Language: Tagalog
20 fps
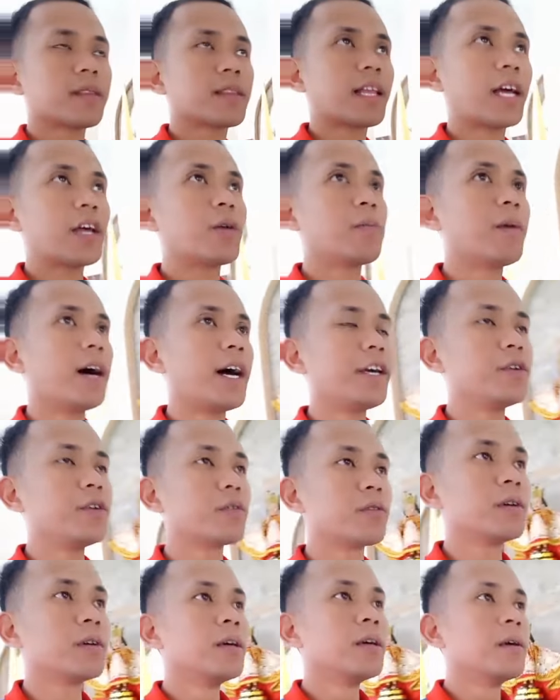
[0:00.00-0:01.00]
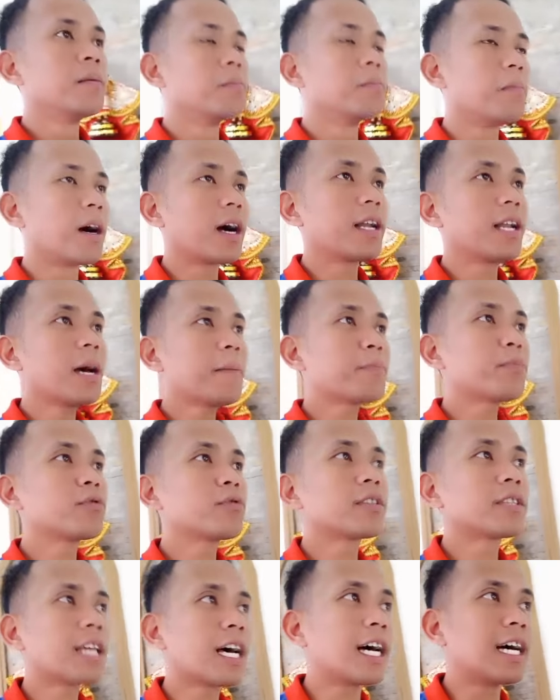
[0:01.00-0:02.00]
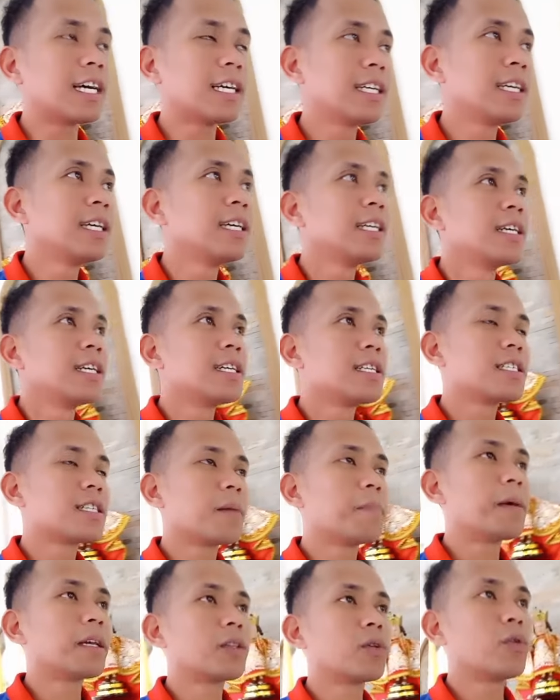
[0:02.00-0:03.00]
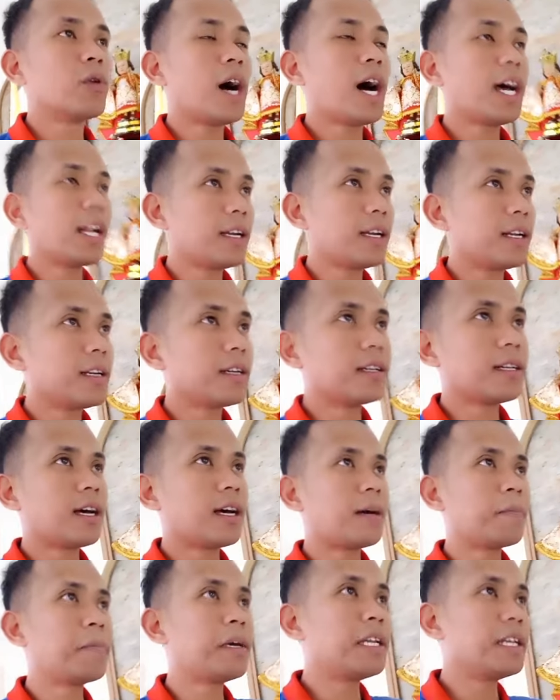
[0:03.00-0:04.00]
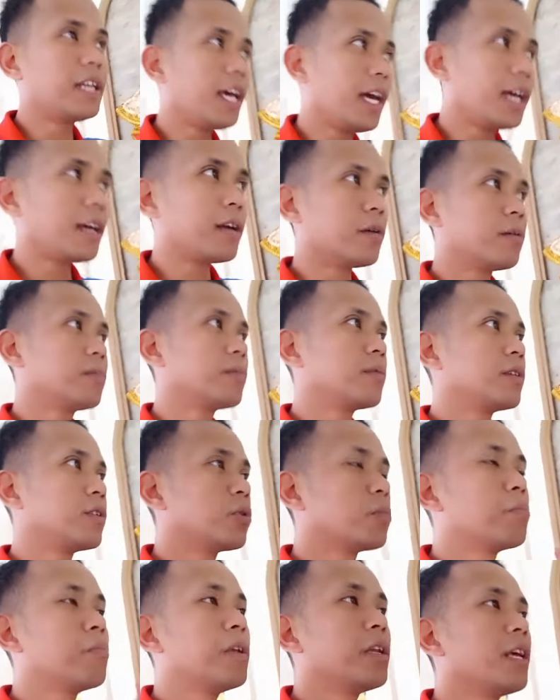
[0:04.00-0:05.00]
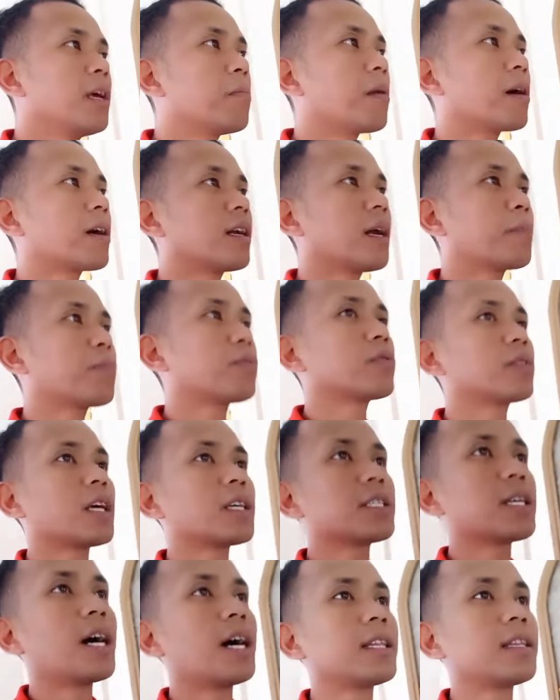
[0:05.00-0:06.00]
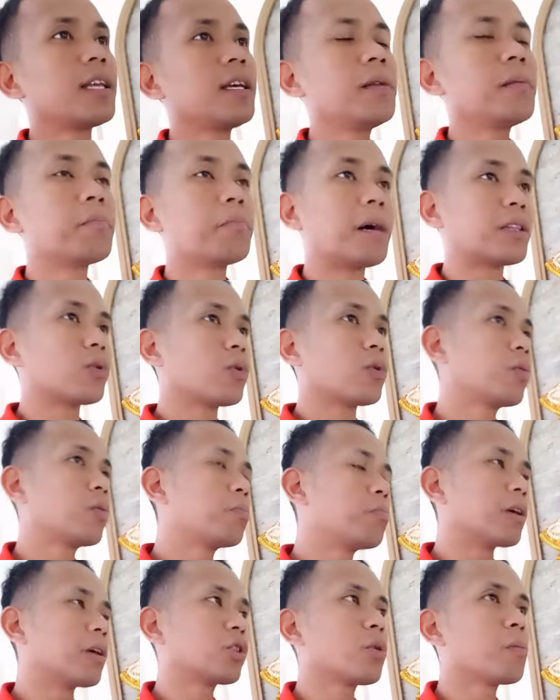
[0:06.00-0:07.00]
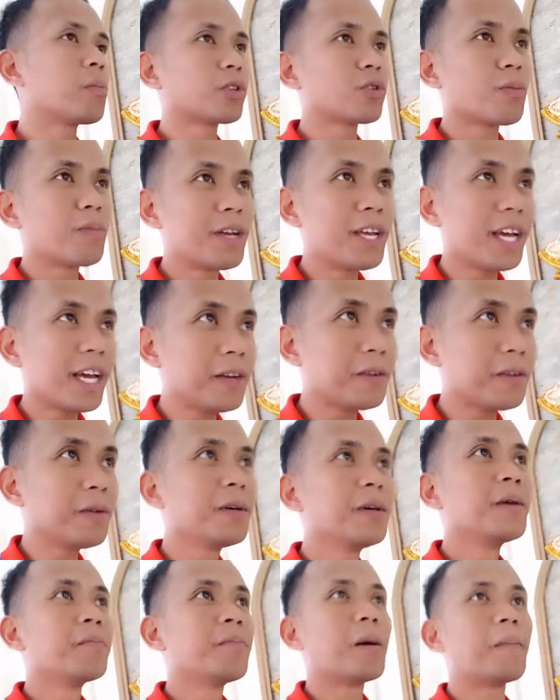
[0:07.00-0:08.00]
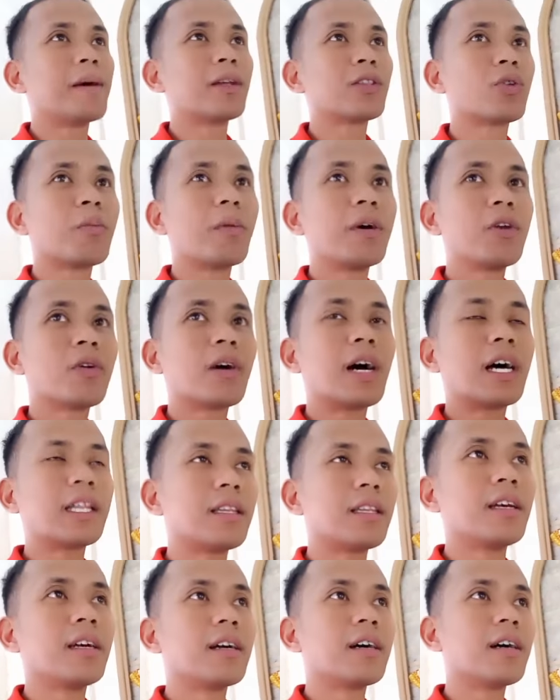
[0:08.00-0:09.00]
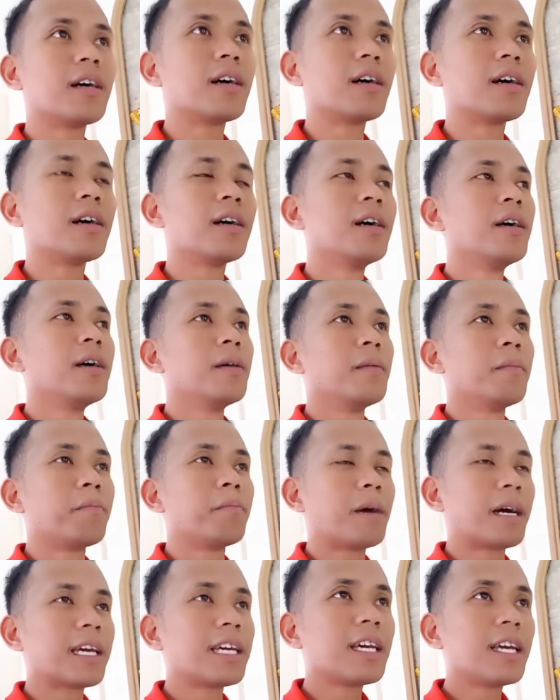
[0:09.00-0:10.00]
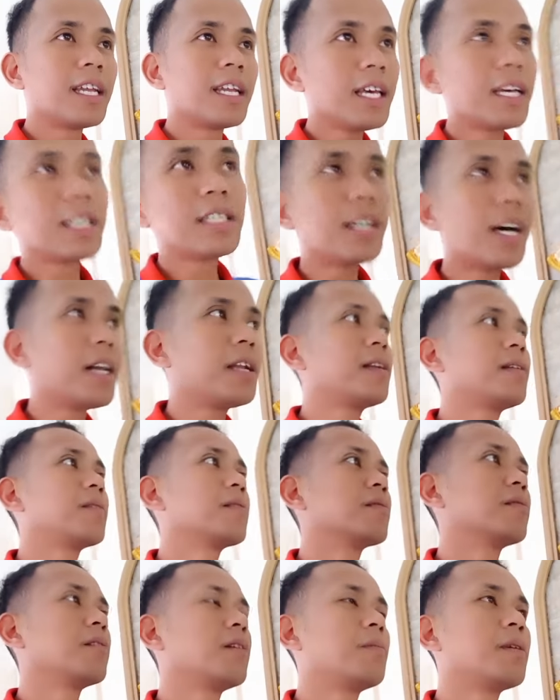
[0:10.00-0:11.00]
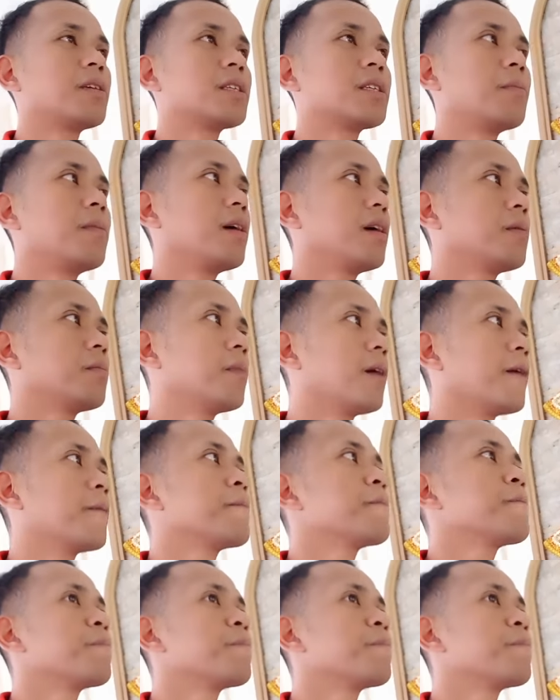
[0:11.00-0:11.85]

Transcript: Tayo ba ay yung mga napunta sa batuhan na binhi. Yung, yung binhi bang napunta sa atin, bato, bato-bato ba yan? Yung? Mabato ba yung ating uh, pakikinig diyan O ibig sabihin ba,